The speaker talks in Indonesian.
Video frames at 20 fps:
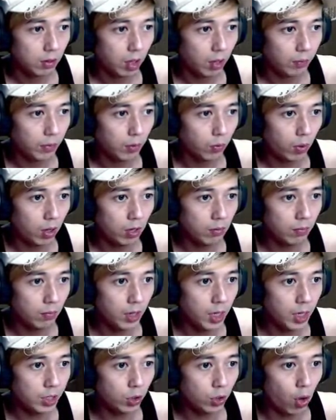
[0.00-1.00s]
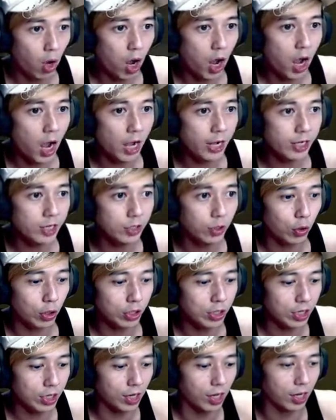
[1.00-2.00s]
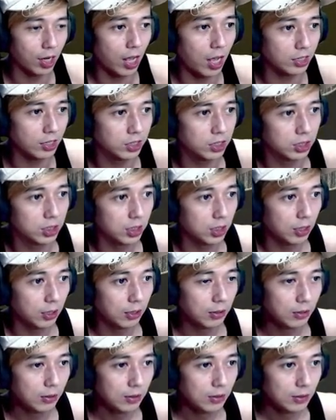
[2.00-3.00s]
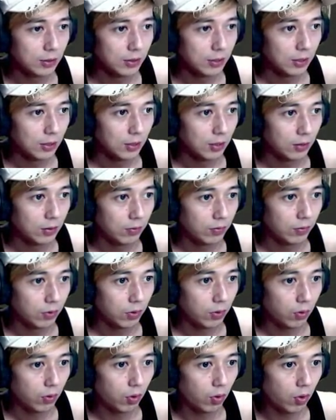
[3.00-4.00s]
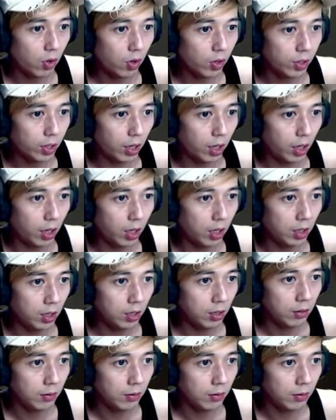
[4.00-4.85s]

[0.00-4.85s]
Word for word: ambil uang mana hijau oh hijau ini nih nas oke